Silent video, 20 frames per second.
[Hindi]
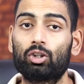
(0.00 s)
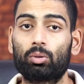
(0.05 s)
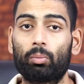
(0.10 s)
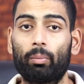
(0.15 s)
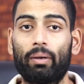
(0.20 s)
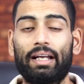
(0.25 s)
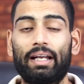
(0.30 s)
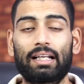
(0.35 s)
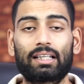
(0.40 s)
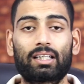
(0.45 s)
तो
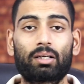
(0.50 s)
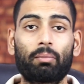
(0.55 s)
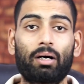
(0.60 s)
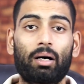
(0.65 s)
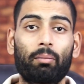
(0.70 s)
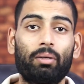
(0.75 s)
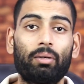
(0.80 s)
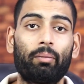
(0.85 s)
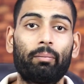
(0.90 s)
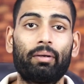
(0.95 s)
मेहनत के
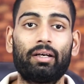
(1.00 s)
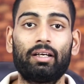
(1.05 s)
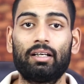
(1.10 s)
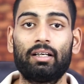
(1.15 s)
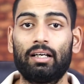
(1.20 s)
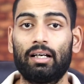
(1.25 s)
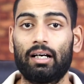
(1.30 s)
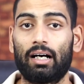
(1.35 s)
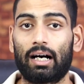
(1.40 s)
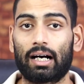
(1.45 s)
मामले में
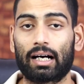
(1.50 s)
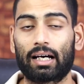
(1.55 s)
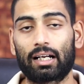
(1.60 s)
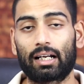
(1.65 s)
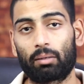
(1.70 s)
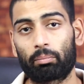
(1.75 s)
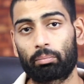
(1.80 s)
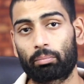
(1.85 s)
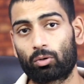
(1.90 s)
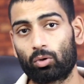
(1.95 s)
अगर
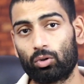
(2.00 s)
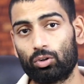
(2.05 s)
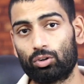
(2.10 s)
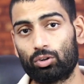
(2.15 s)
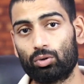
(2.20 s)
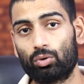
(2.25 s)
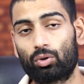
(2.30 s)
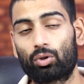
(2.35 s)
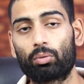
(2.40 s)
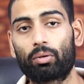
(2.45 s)
आपको
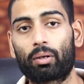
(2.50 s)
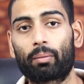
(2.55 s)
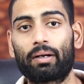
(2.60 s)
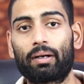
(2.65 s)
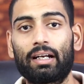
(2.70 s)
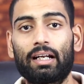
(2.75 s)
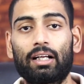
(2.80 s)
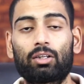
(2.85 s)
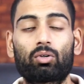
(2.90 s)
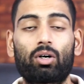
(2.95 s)
यूट्यूबर
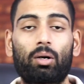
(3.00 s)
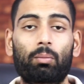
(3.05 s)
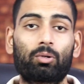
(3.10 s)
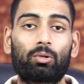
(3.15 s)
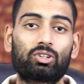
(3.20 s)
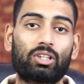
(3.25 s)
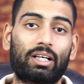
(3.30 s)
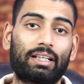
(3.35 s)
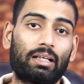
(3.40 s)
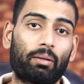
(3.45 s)
बनना है तो
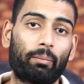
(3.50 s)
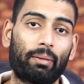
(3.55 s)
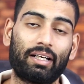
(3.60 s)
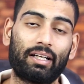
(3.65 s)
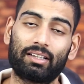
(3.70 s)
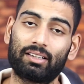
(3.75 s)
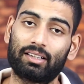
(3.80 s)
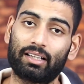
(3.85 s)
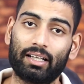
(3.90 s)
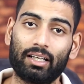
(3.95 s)
आपको ज़्यादा
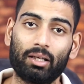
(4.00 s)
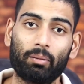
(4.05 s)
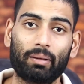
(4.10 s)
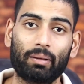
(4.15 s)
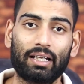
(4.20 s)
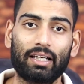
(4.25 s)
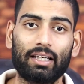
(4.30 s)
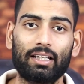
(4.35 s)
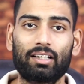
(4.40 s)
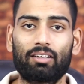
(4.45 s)
मेहनत करनी
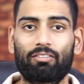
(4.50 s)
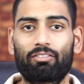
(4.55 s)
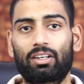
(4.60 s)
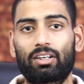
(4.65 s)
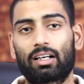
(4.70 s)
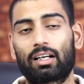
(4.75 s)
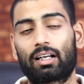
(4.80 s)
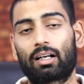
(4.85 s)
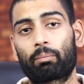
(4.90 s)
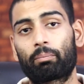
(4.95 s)
पड़ेगी या फिर
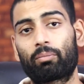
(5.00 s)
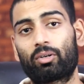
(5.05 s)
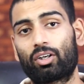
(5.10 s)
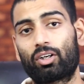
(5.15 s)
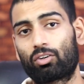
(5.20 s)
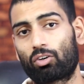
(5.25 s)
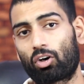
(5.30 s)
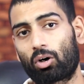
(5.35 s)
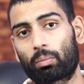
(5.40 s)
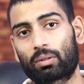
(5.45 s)
अगर आप
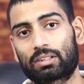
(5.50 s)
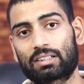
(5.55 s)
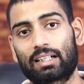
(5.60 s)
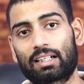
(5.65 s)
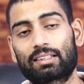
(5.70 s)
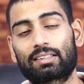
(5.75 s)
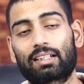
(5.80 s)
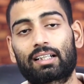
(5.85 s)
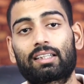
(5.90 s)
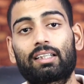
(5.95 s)
टिकटॉक पर
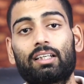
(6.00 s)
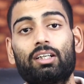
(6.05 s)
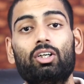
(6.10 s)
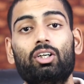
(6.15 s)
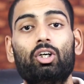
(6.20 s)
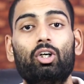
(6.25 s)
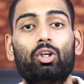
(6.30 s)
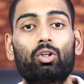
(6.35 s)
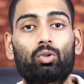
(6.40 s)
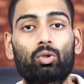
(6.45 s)
जाना चाहते हैं
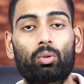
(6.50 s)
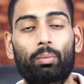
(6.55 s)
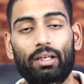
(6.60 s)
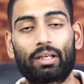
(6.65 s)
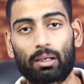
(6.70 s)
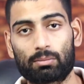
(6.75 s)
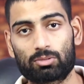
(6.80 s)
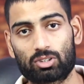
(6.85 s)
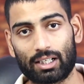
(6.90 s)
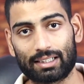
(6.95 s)
तो भी
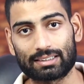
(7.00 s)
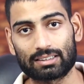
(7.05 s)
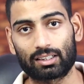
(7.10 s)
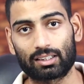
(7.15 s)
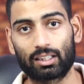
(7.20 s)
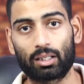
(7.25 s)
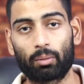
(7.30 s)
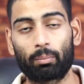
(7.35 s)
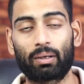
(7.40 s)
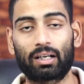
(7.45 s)
आप जा
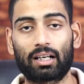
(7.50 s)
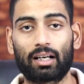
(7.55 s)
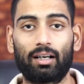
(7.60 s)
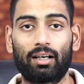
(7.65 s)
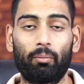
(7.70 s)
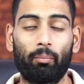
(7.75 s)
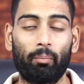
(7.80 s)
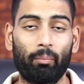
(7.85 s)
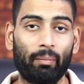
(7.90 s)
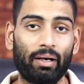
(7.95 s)
सकते हैं बट
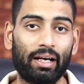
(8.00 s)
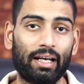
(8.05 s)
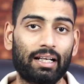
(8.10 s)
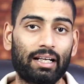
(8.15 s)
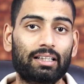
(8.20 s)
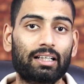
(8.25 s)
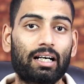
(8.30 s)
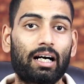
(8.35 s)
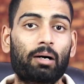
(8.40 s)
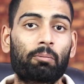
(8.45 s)
हाँ
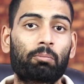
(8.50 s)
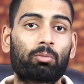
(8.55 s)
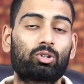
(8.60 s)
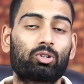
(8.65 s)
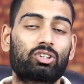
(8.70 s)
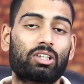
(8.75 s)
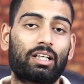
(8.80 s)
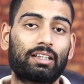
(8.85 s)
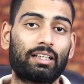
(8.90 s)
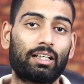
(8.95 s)
मेहनत आपको
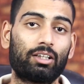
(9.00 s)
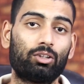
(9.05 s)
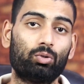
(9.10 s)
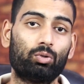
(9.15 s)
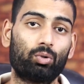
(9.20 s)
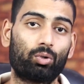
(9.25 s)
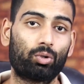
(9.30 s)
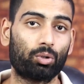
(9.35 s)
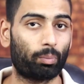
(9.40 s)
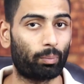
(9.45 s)
ज़्यादा
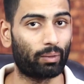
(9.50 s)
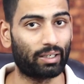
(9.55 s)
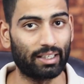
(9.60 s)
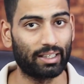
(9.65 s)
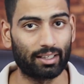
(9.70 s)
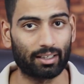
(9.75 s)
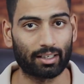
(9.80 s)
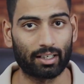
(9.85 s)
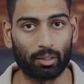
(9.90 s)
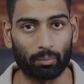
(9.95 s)
यूट्यूब पर
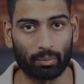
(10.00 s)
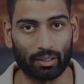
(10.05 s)
ही करनी